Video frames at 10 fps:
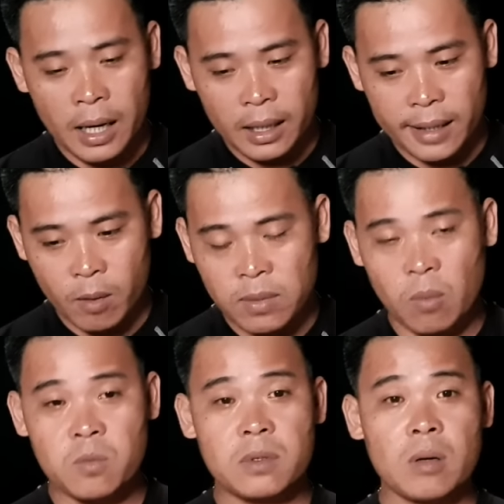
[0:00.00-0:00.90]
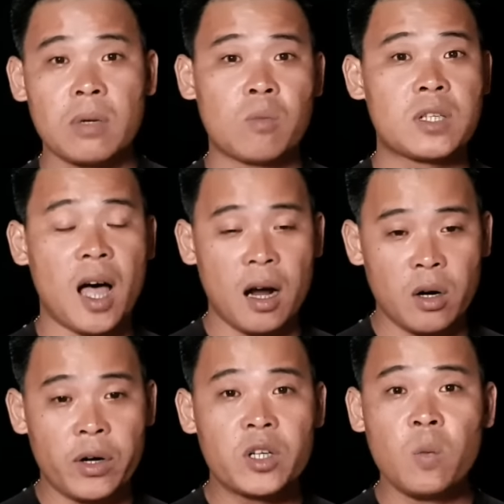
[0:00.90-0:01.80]
là trong đồng trong lòng sợ
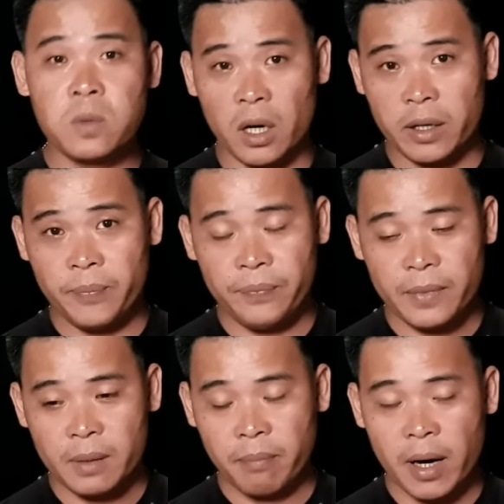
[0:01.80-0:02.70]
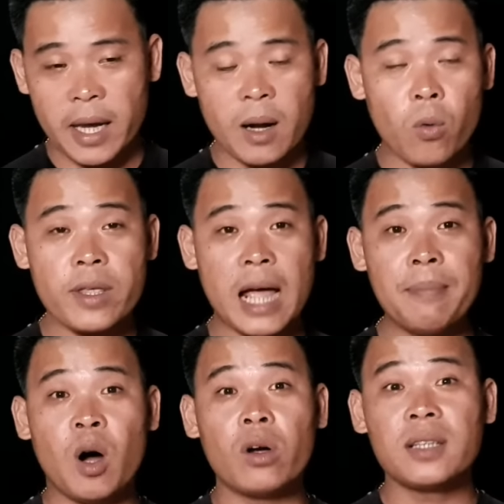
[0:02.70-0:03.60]
rồi run rồi bởi vậy đâu có dám
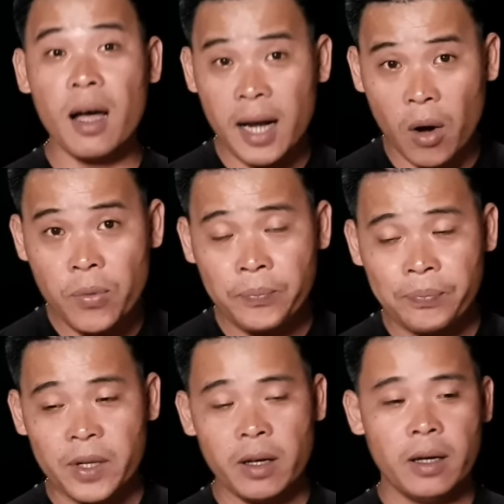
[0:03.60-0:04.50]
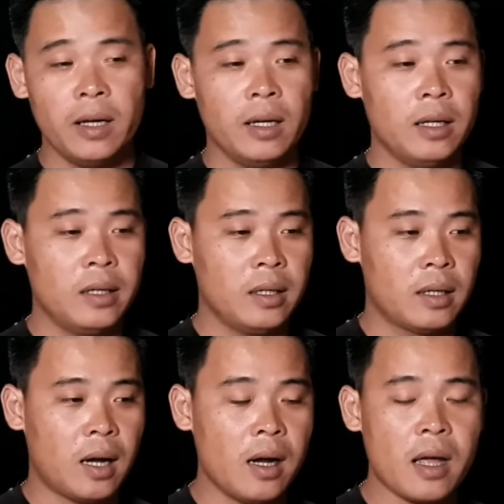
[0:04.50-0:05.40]
mà hỏi tới đâu
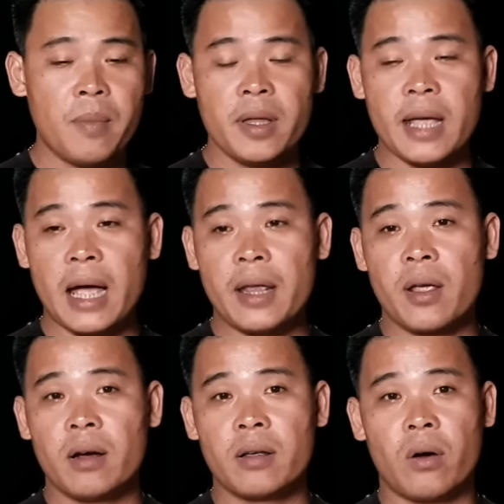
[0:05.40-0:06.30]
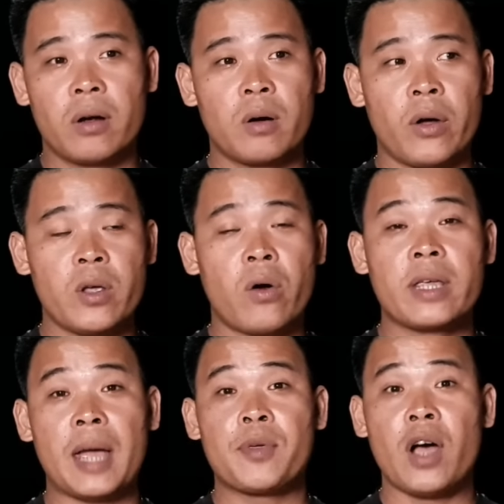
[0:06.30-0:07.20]
đó cái mới ra giờ dọn đòi dọn
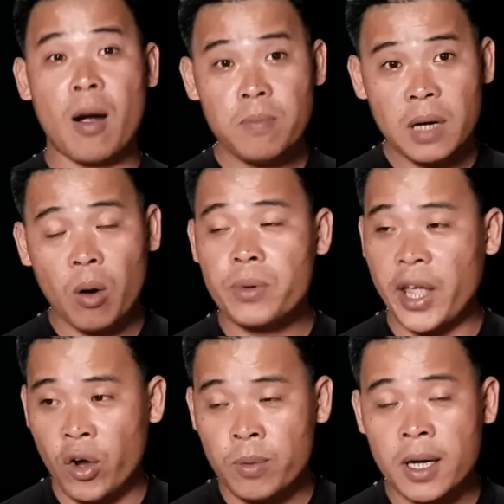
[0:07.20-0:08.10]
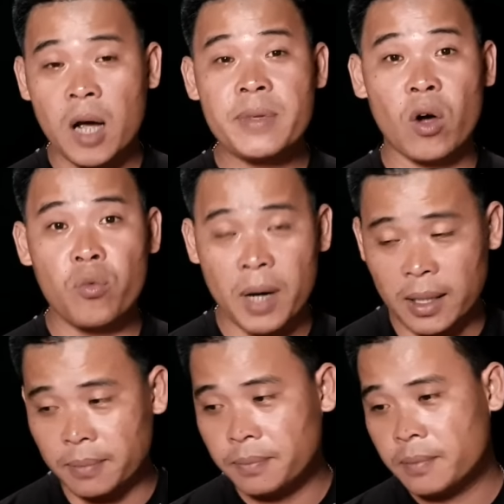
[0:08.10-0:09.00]
dẹp cho ổng không chịu không nó để ông nhậu mình
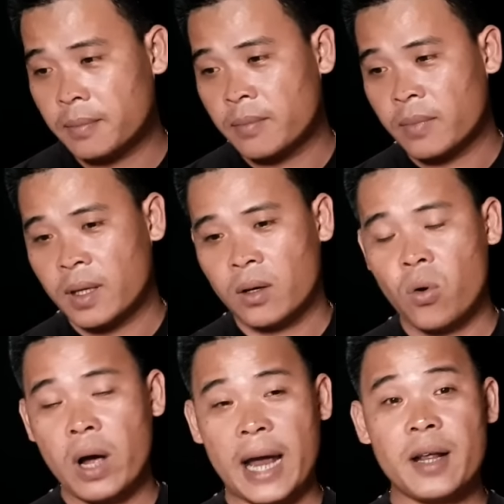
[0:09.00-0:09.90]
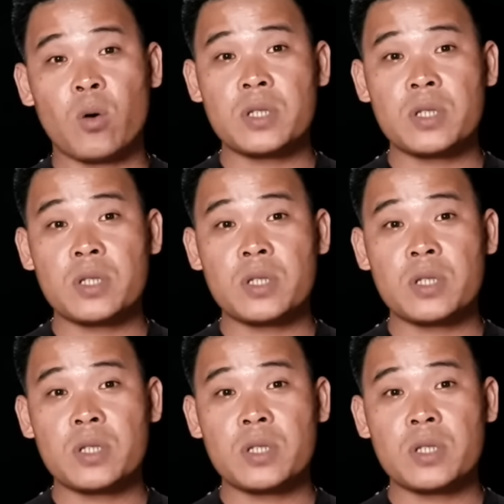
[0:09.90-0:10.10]
cô hai này cô